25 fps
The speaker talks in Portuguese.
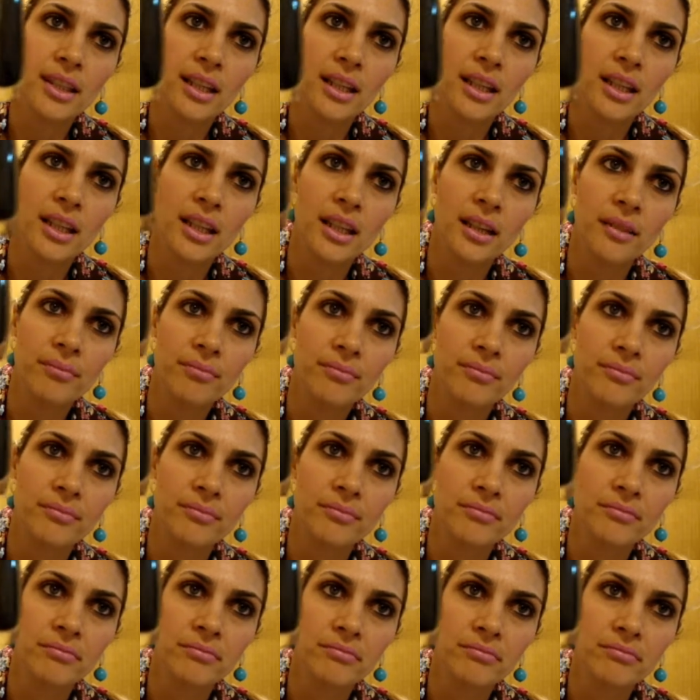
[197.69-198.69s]
aqui.
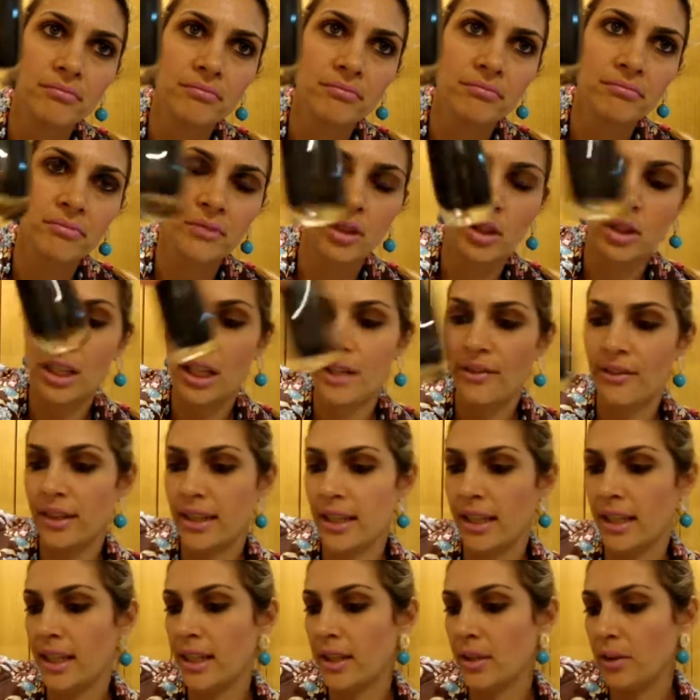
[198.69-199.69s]
Eu tava
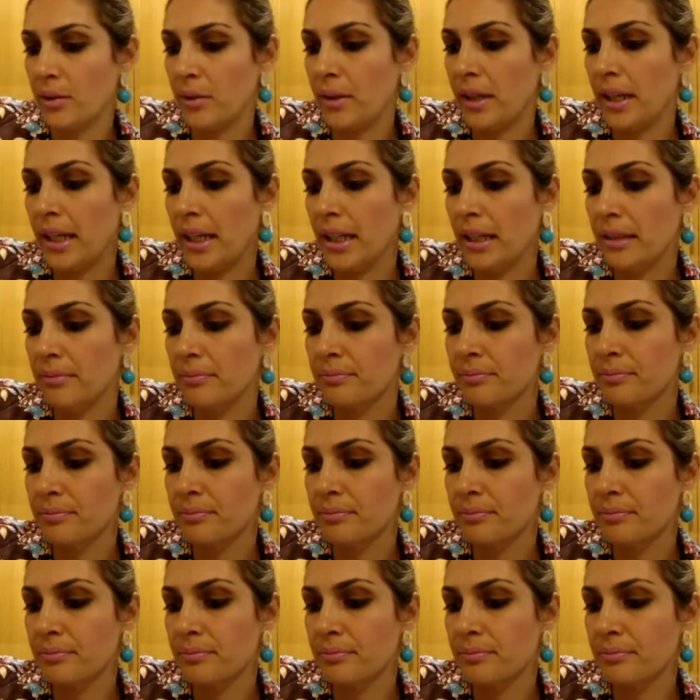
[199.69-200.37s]
querendo ele.